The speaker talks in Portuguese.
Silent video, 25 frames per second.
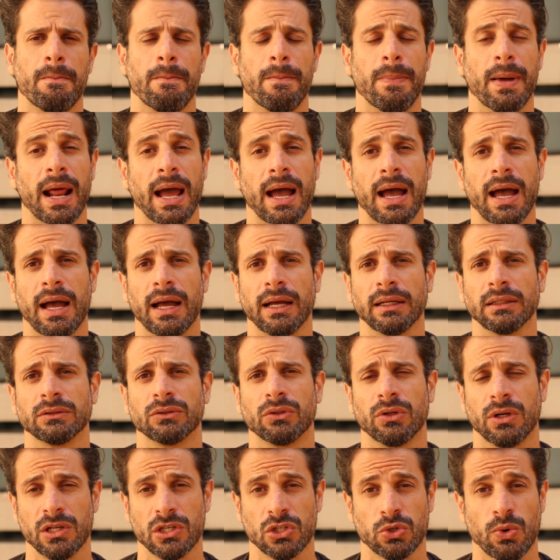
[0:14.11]
para,
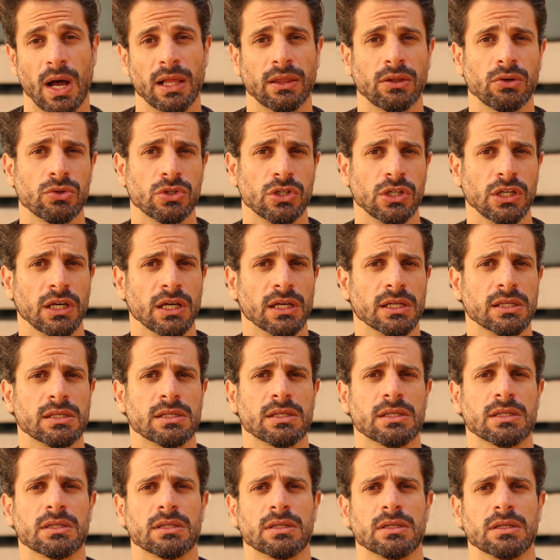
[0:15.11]
durante quatro
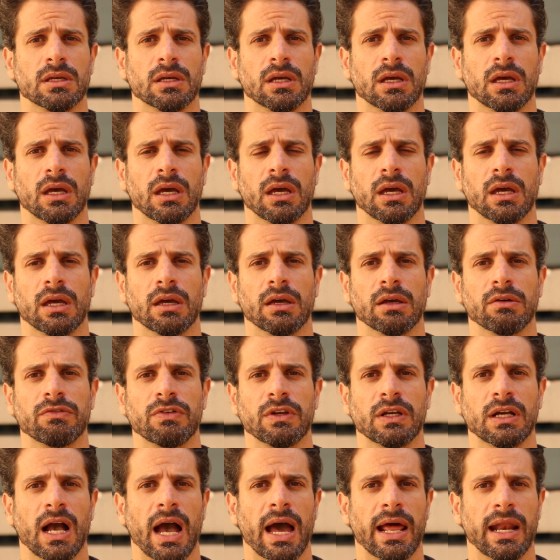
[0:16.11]
dias, é,
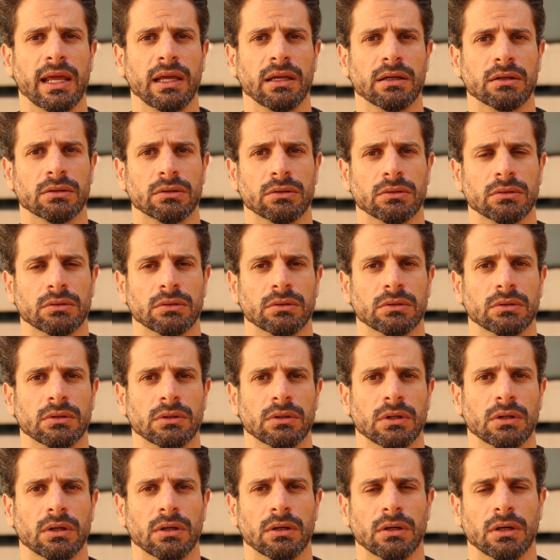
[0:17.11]
ficarem
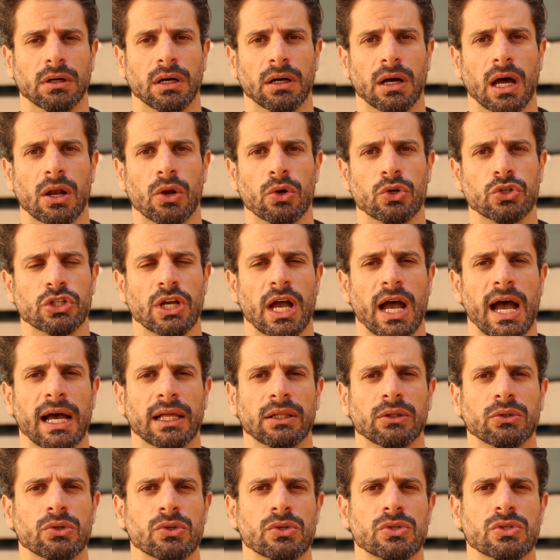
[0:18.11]

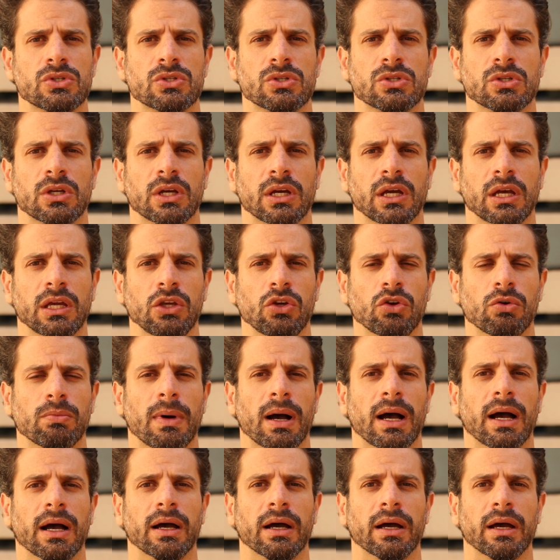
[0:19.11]
alojados é, em
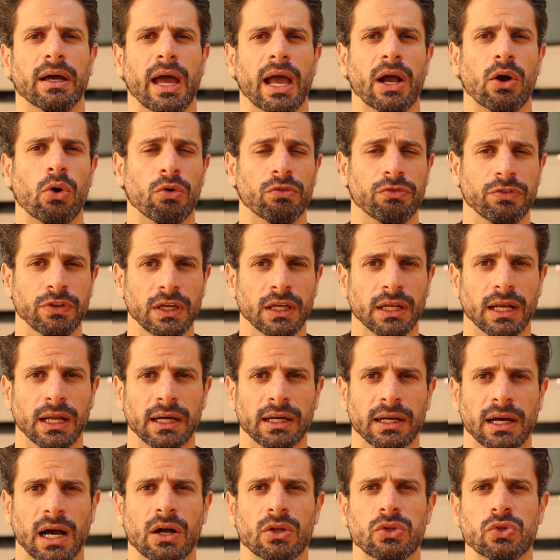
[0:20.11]
uma
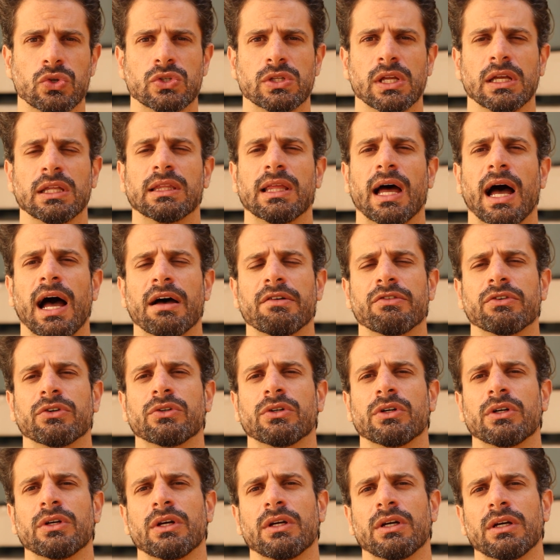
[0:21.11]
ecovila autossustentável
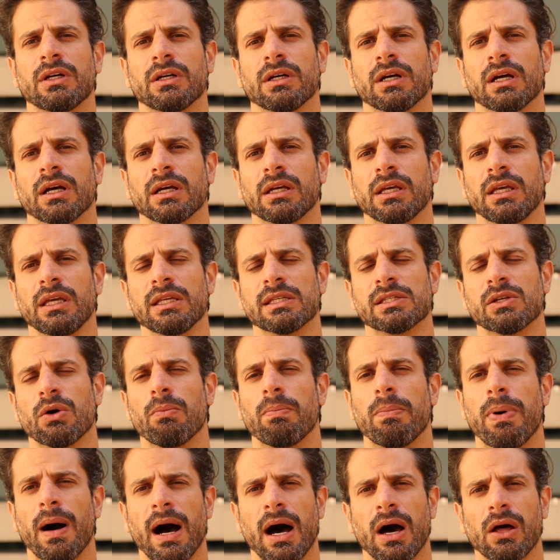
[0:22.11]
aqui em São
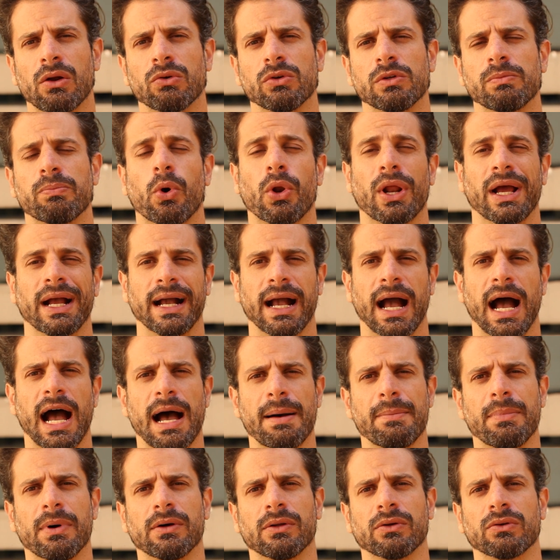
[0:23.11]
Paulo, em
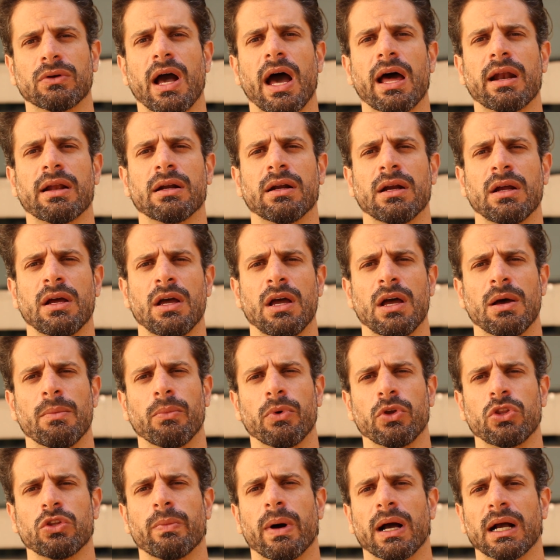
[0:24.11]
Porangaba, um lugar
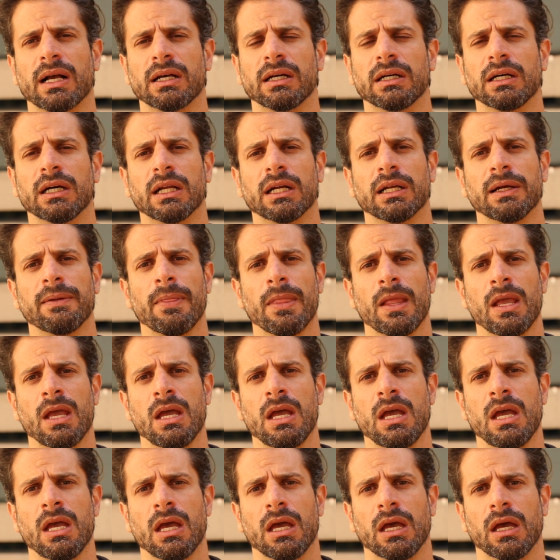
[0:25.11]
muito bacana
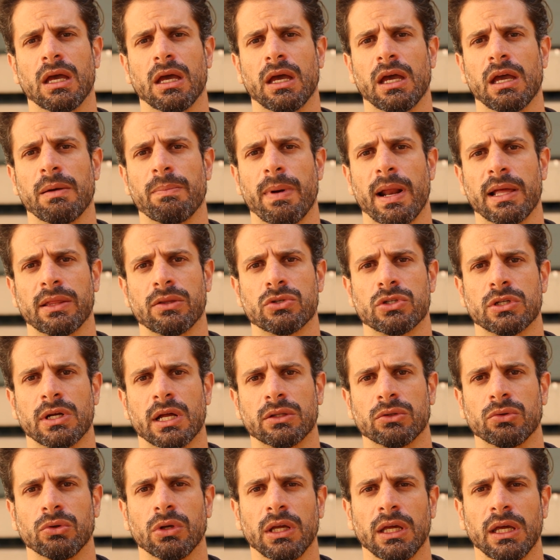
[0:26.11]
é, repleta de
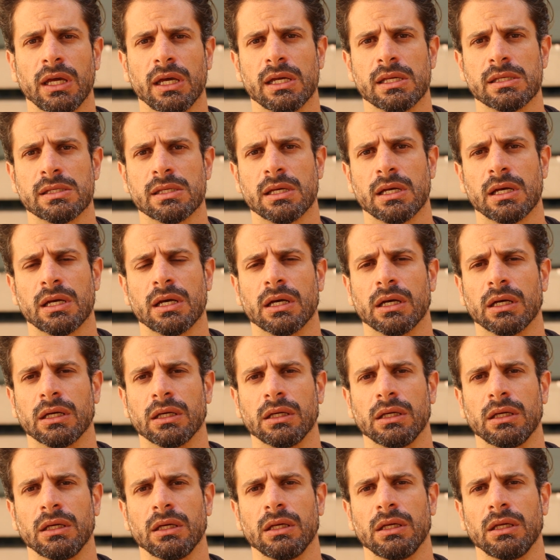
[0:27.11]
natureza e,
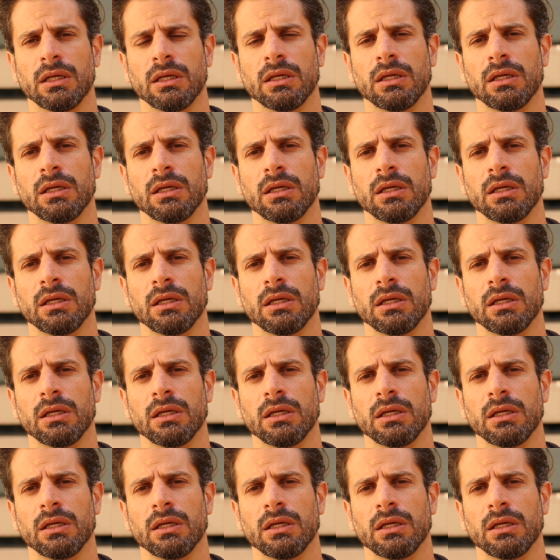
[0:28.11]
e,